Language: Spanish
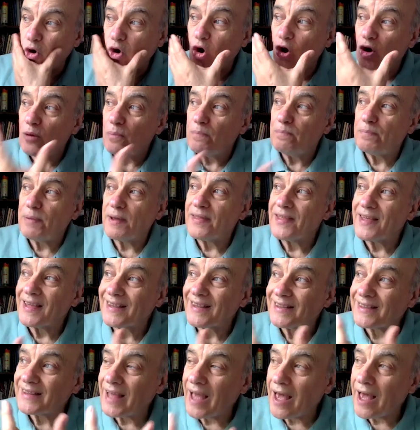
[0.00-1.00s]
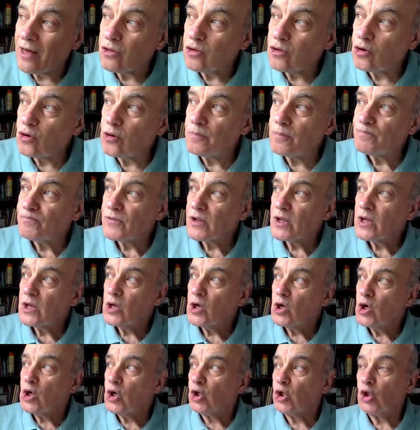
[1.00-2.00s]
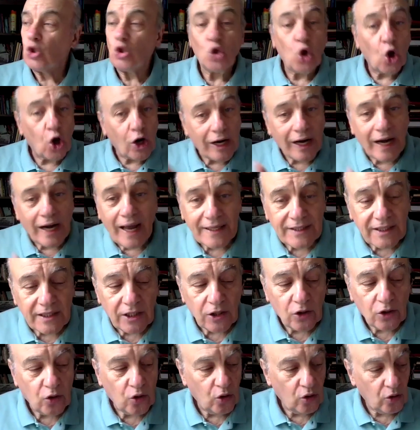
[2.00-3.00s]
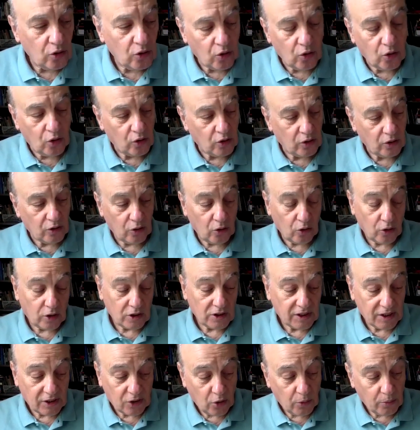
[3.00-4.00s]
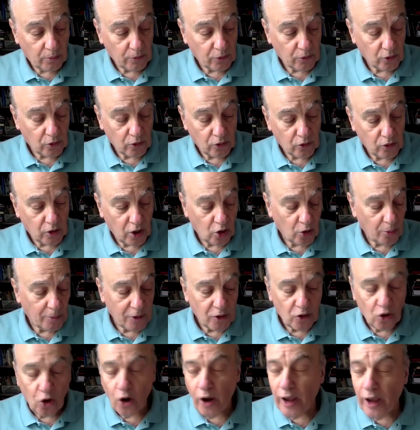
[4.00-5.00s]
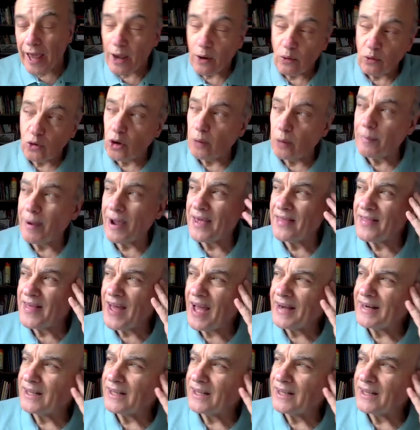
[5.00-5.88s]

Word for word: golpe de Estado no clásico, con lo que se denominó Euromaidán